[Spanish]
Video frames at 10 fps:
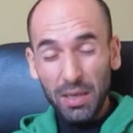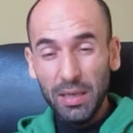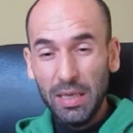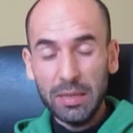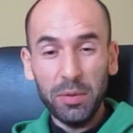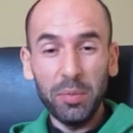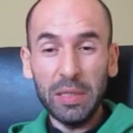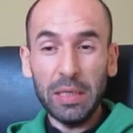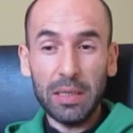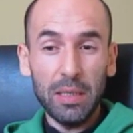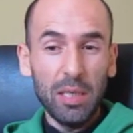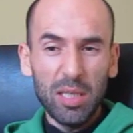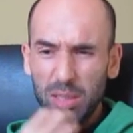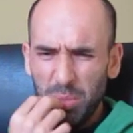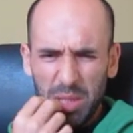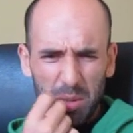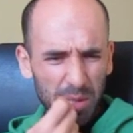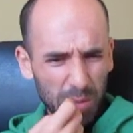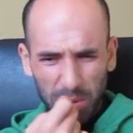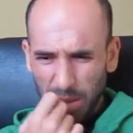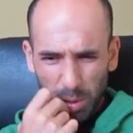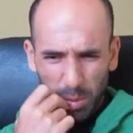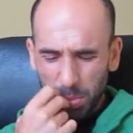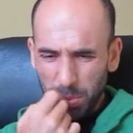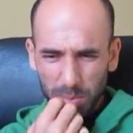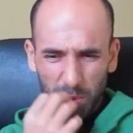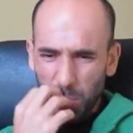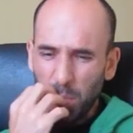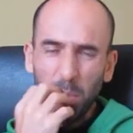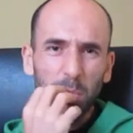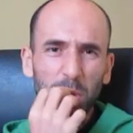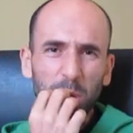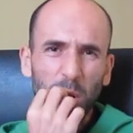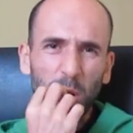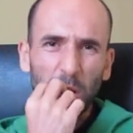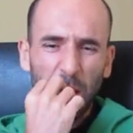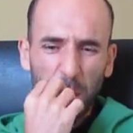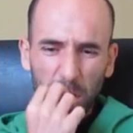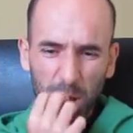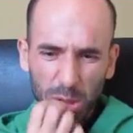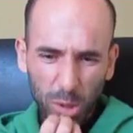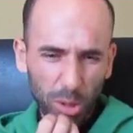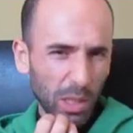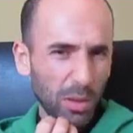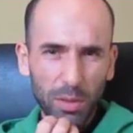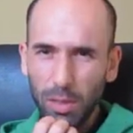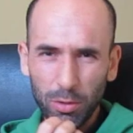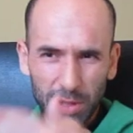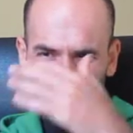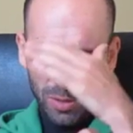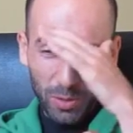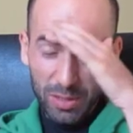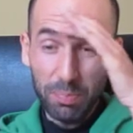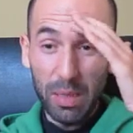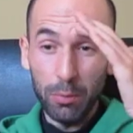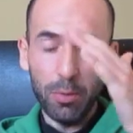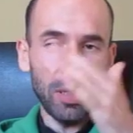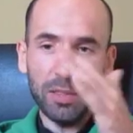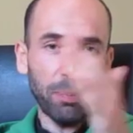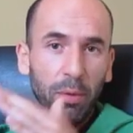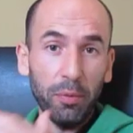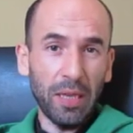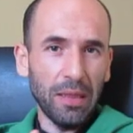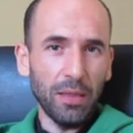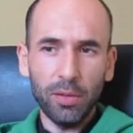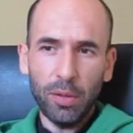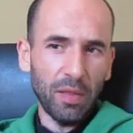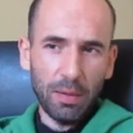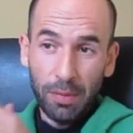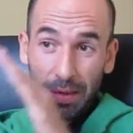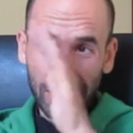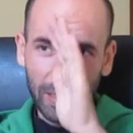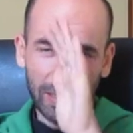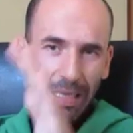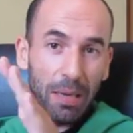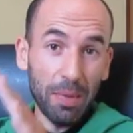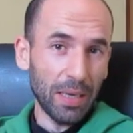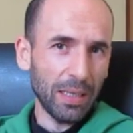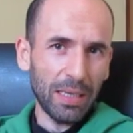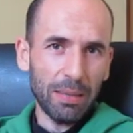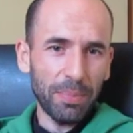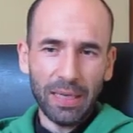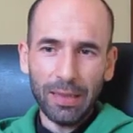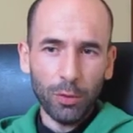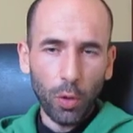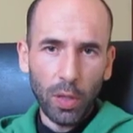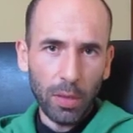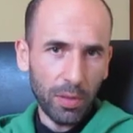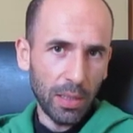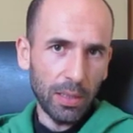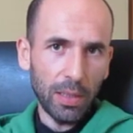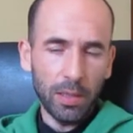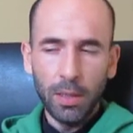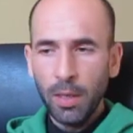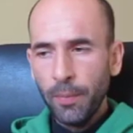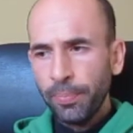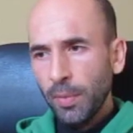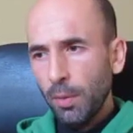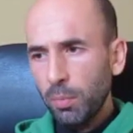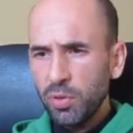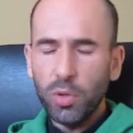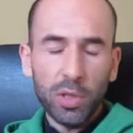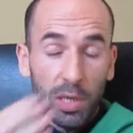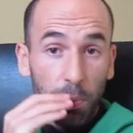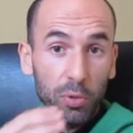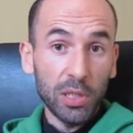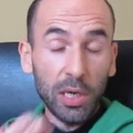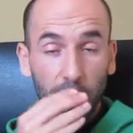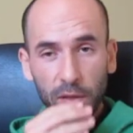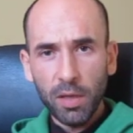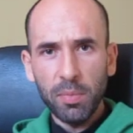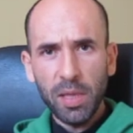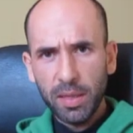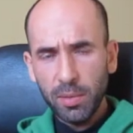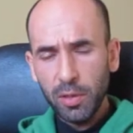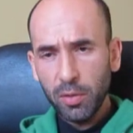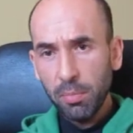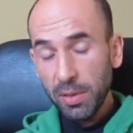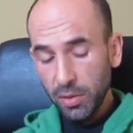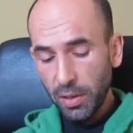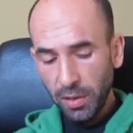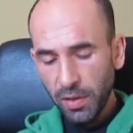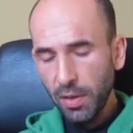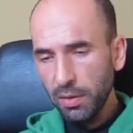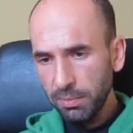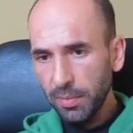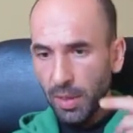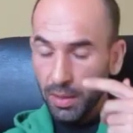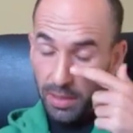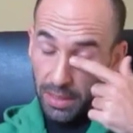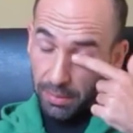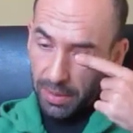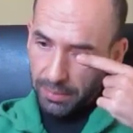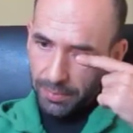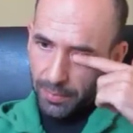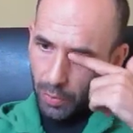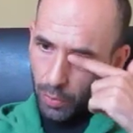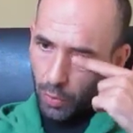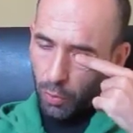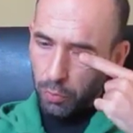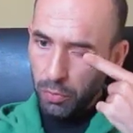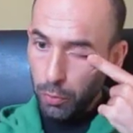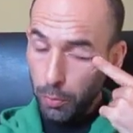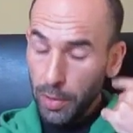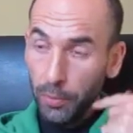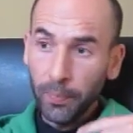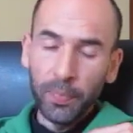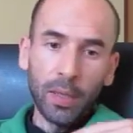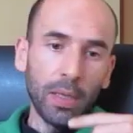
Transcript: ganas de vomitar. Se me, se me quedó como un trozo de labio así colgando en la cosa, pero espeluznante. Yo decía, me va a quedar aquí la marca para toda la vida ya. Pues cogí y le puse la arcilla inmediatamente en un plasto de arcilla, así también con húmedo.